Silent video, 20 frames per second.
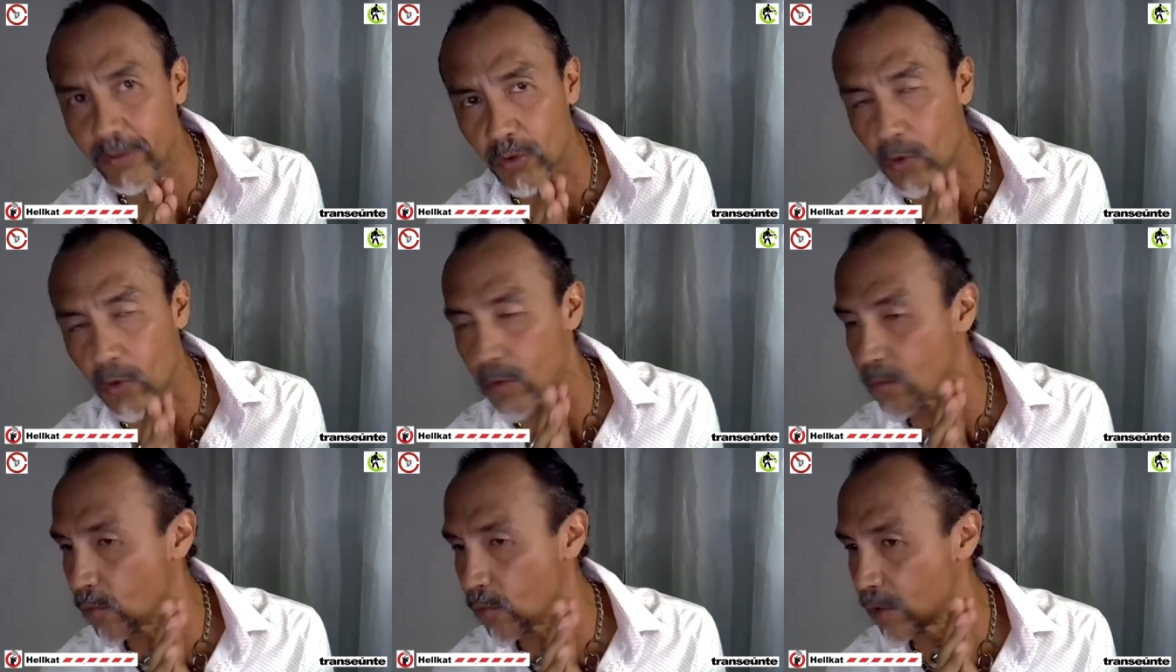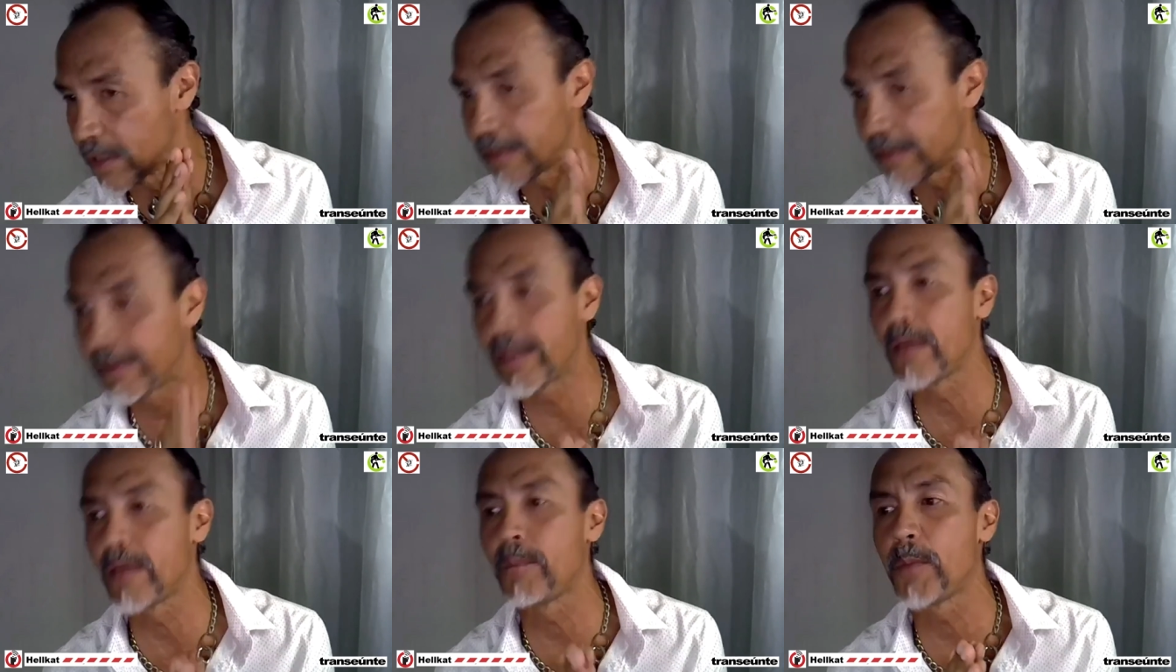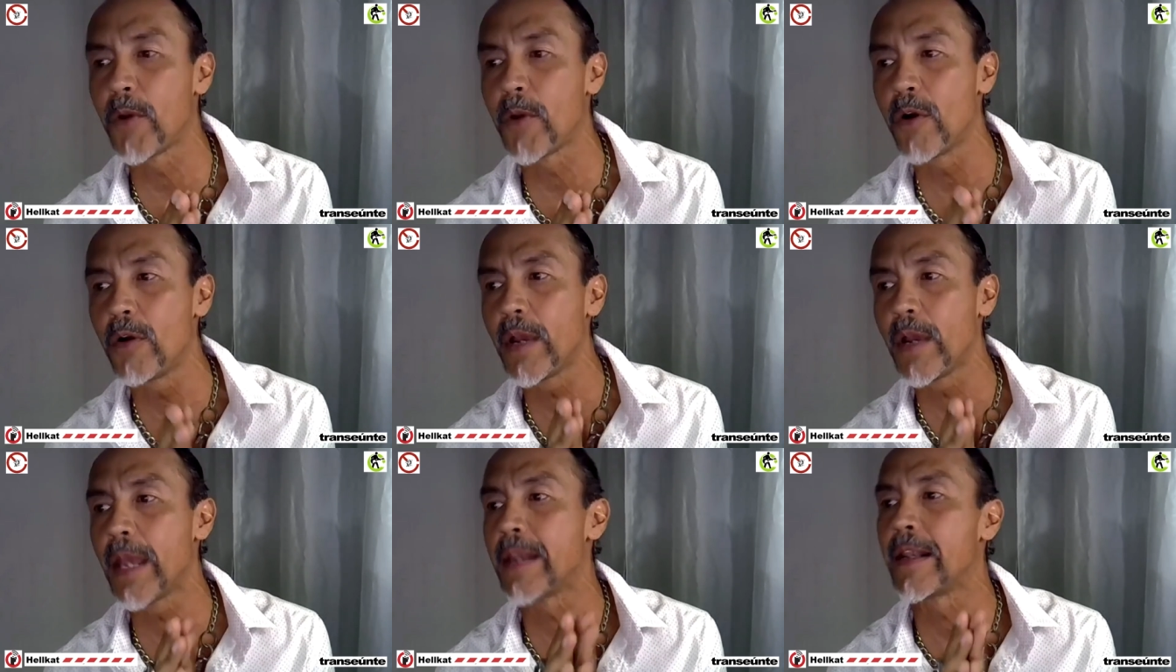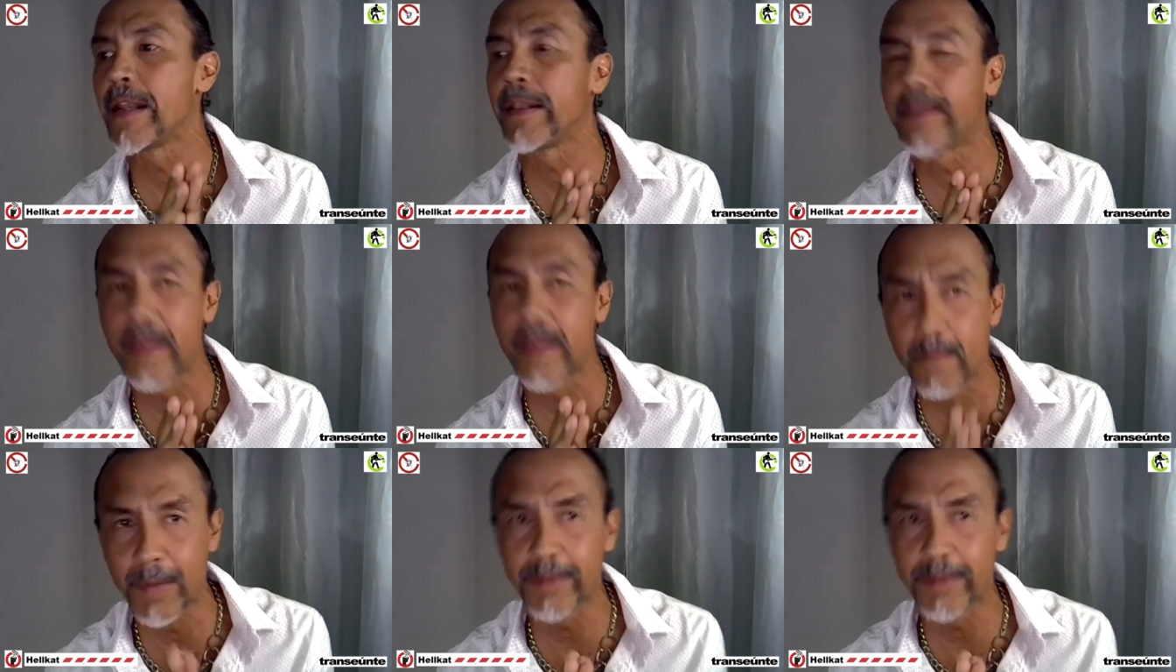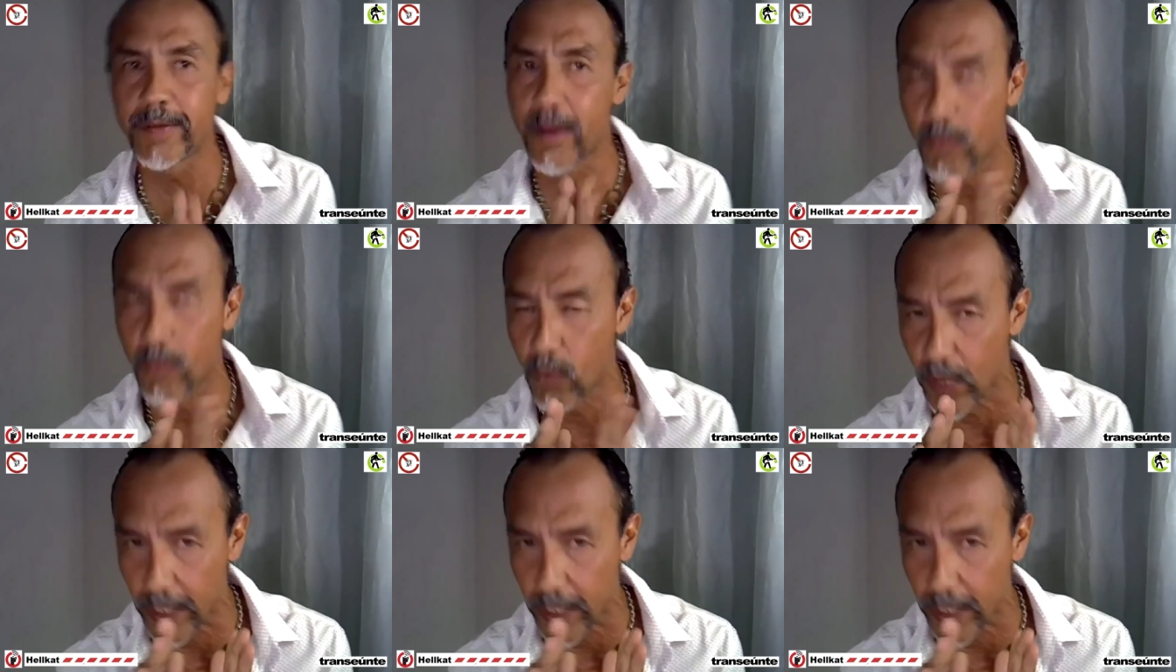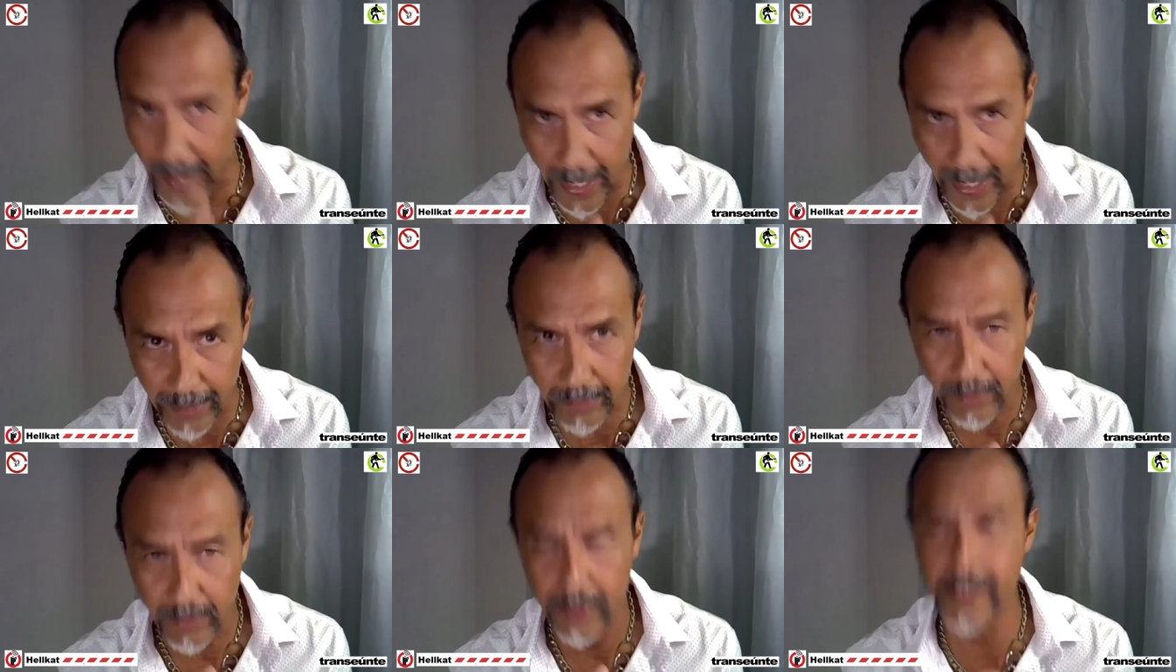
con municipio en el tema seguridad,